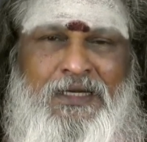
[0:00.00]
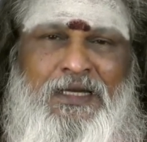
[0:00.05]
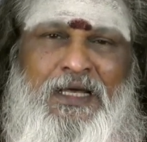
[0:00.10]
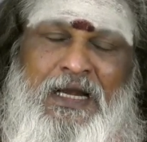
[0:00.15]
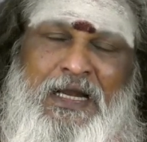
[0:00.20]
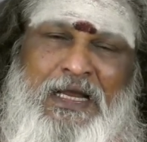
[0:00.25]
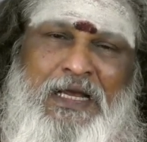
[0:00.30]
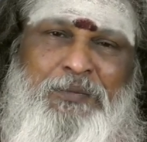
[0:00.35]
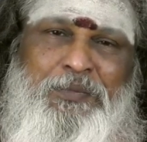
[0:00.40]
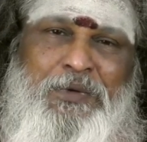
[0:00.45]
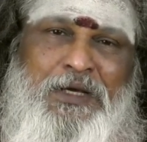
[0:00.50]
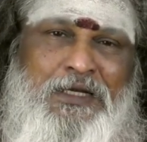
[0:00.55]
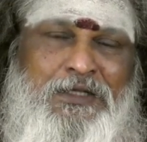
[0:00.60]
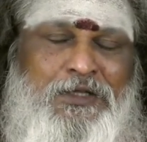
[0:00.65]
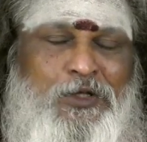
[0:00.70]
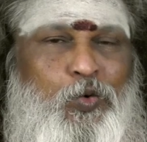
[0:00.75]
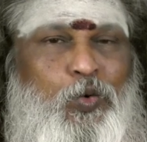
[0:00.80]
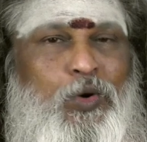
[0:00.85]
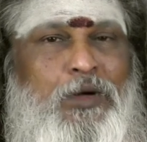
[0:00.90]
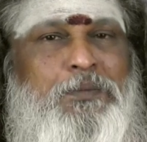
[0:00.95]
நிறைய பேர்
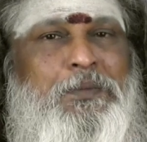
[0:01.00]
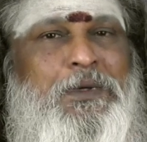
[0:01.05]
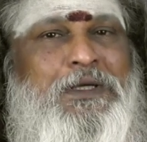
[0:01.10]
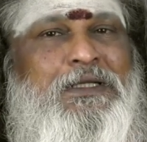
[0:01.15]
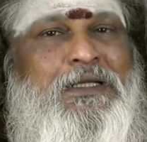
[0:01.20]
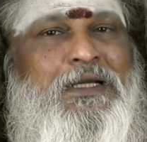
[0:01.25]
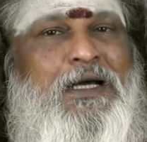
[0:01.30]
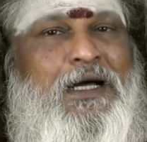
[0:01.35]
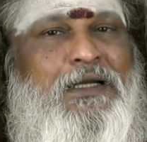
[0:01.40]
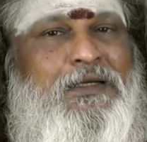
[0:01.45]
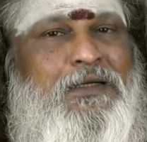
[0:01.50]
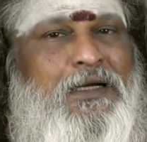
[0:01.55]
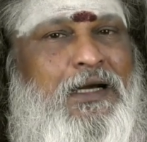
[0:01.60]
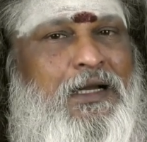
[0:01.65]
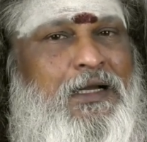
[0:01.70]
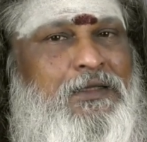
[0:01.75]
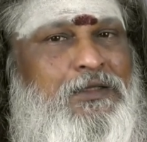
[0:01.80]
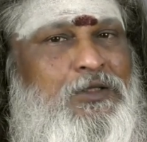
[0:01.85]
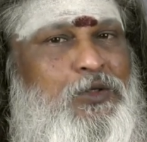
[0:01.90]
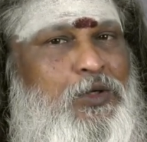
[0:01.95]
இந்த ஒன்பது நாளும்
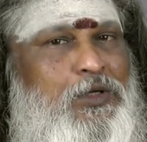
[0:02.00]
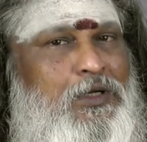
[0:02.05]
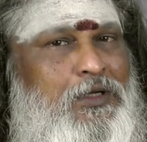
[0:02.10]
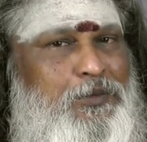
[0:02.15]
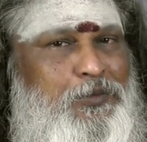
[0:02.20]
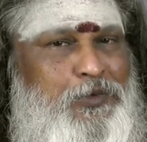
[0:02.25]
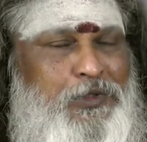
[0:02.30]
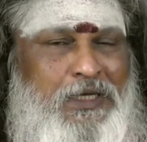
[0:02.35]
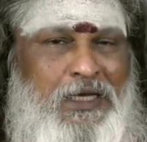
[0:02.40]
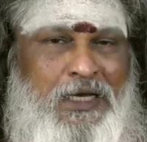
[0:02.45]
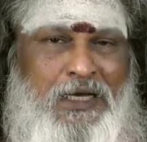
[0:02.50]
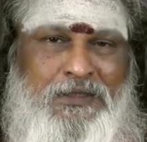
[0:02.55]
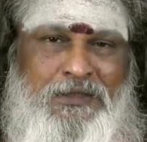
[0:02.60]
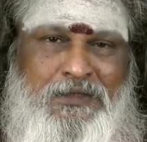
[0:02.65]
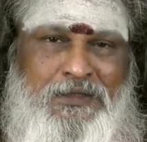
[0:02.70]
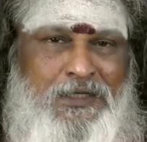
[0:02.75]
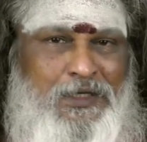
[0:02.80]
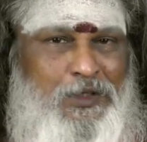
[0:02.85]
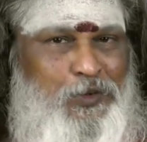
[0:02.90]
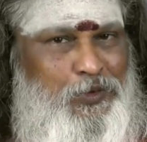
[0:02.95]
கலந்து கொள்ள
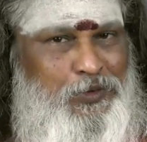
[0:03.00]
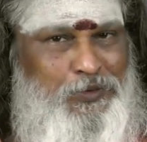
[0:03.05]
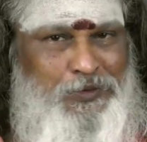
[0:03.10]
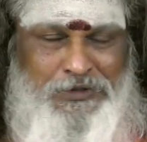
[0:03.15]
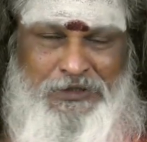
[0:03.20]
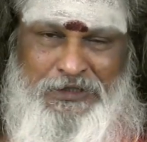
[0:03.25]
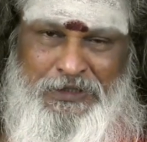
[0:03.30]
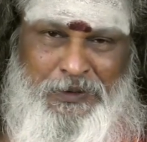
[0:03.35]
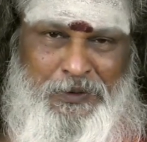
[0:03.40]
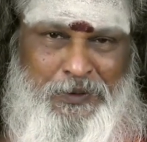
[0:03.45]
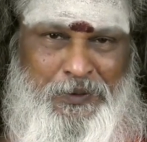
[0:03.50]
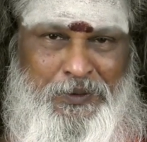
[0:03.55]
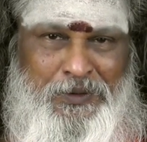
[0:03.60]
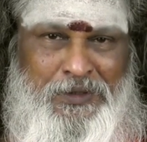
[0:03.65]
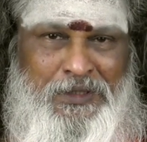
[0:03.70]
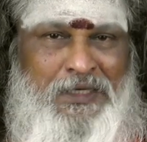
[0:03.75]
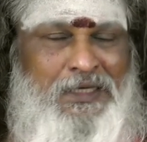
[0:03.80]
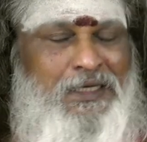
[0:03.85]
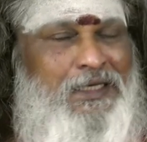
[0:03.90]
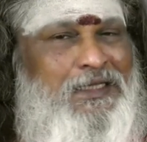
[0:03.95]
முடியாதுங்கிற ஒரு விஷயம்
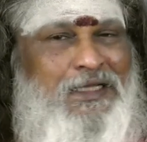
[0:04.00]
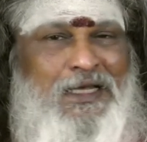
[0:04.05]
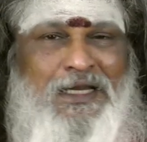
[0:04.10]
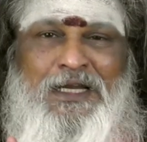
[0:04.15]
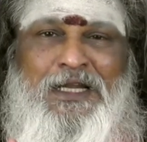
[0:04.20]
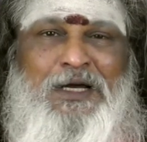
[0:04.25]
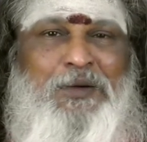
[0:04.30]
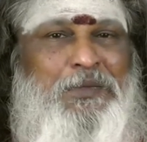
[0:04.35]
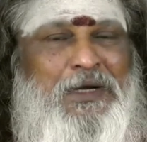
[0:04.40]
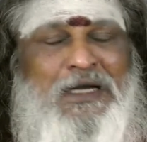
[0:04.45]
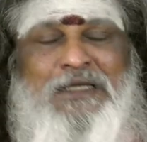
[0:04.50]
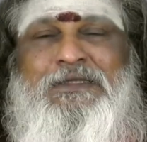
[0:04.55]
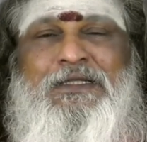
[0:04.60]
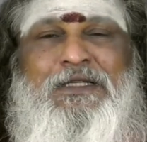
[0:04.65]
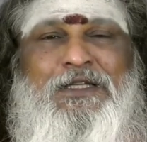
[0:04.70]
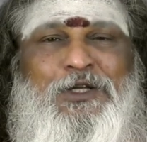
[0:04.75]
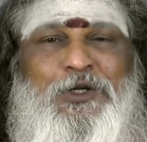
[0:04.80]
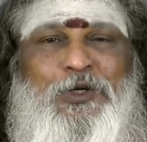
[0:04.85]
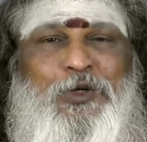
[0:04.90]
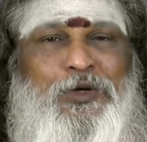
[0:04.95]
இதெல்லாம்
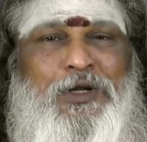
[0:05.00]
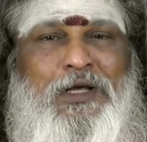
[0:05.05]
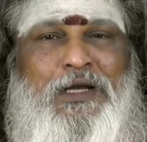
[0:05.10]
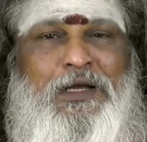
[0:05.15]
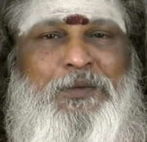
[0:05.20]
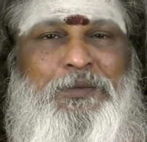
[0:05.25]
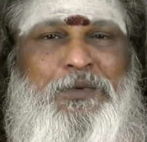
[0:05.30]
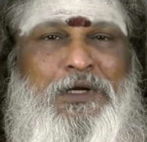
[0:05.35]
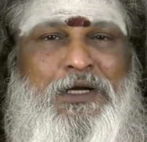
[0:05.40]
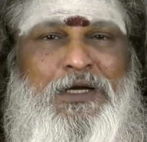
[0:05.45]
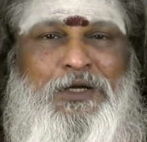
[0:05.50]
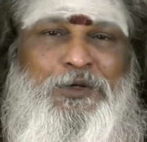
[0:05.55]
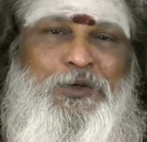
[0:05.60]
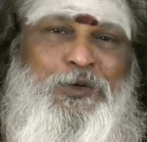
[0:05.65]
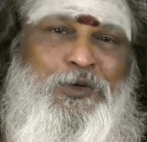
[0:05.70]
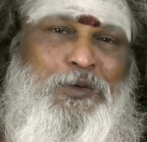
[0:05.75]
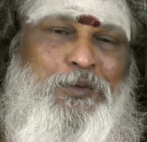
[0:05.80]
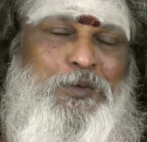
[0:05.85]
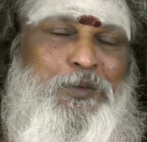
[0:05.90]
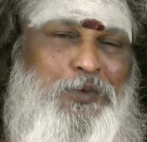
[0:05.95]
மனசுல இருக்கும் நிறைய பேர்
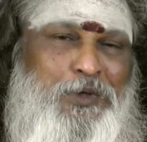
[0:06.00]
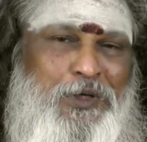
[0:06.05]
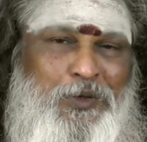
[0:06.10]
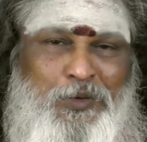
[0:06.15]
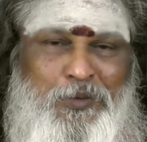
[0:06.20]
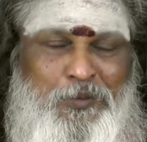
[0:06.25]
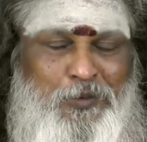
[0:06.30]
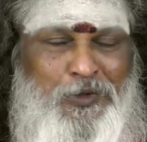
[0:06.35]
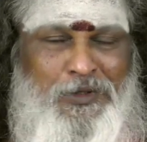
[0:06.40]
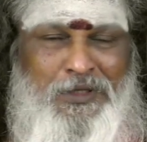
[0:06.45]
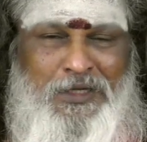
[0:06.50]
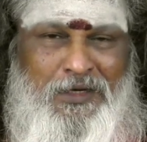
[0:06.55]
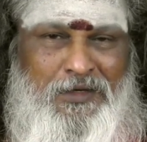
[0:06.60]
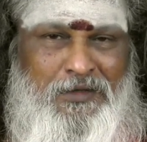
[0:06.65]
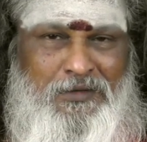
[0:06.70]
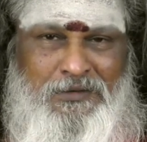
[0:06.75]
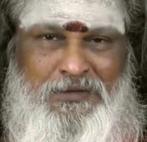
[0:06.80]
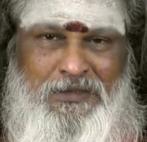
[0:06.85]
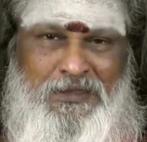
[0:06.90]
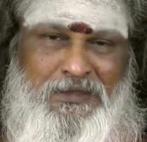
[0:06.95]
ஐயோ நம்ம போய் ஒன்பது நாள்
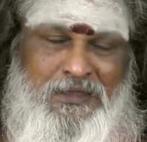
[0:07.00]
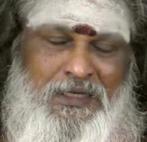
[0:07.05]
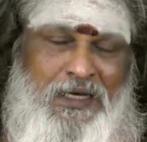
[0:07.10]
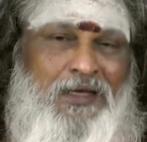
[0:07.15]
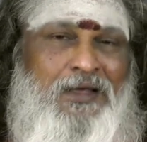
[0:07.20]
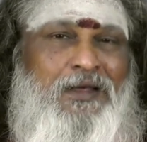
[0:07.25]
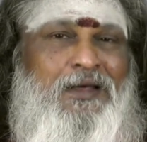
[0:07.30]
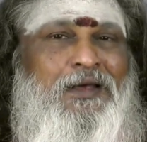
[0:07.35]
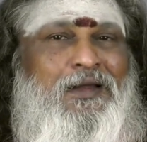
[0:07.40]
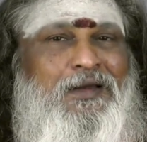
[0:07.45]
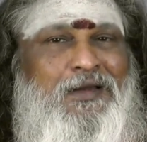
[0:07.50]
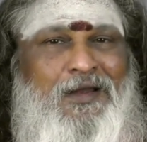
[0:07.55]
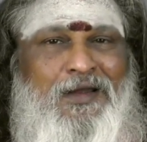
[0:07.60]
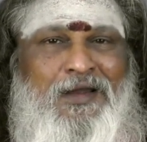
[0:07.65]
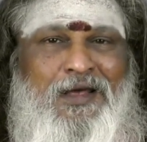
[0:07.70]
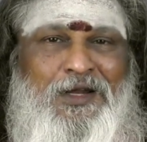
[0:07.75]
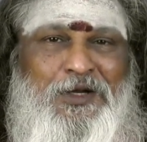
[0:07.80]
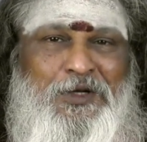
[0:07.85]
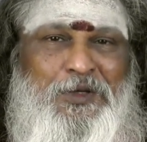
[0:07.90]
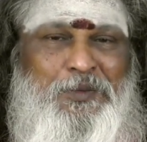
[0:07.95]
இருந்திருந்தா
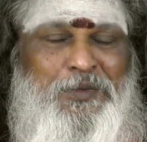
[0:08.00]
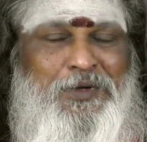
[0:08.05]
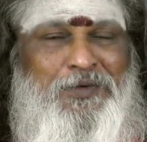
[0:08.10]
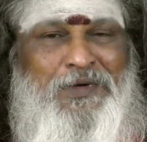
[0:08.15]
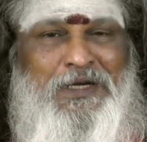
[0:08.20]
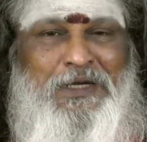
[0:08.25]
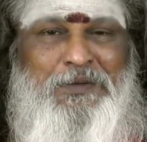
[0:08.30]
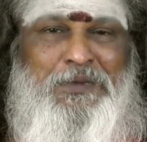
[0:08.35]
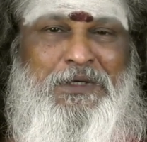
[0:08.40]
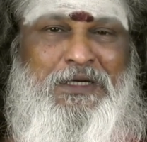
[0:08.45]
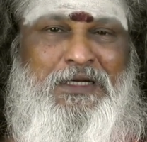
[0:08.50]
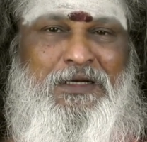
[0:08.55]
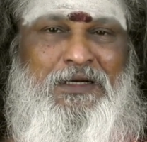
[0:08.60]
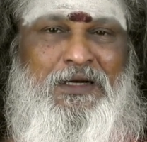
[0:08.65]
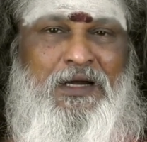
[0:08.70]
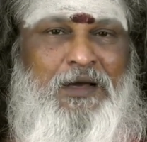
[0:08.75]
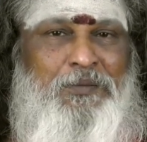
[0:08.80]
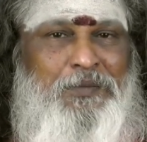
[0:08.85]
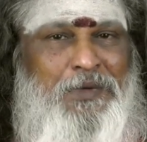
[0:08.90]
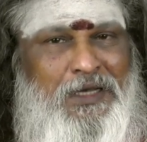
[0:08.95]
நல்லா இருக்குமே வழிபட்டு
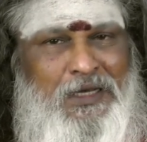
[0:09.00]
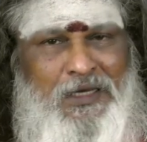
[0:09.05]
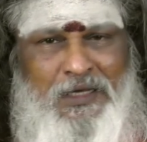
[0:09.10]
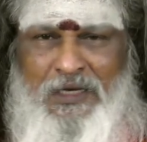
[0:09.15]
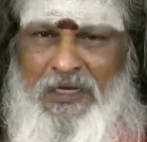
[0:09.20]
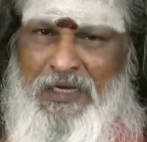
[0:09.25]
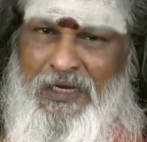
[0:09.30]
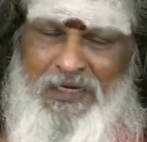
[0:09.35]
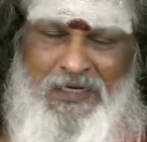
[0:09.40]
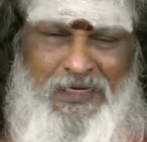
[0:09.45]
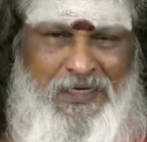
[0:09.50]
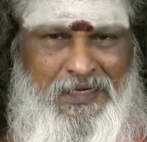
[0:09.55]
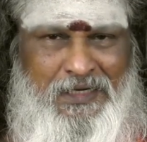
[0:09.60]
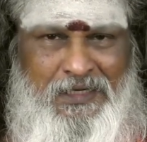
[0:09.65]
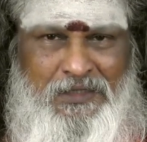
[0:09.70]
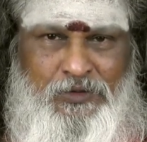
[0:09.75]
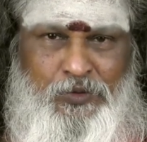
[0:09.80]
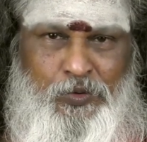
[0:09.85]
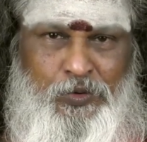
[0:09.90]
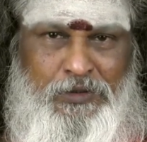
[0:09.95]
இருக்கலாமேங்கிற
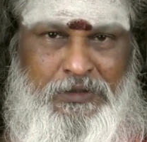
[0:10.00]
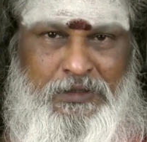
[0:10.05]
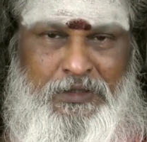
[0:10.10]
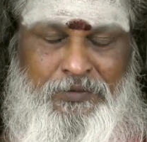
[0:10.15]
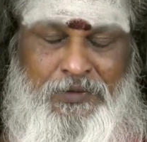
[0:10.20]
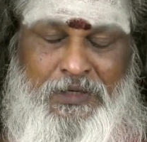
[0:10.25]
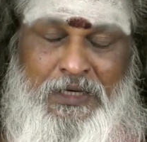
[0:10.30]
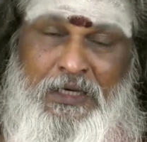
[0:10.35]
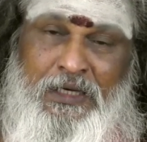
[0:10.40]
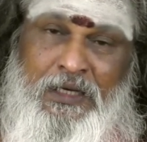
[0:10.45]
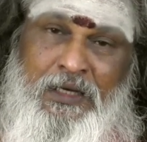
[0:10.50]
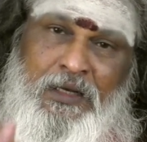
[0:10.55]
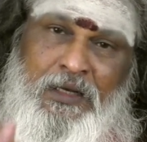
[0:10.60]
எண்ணங்கள் தோய்ந்தவங்க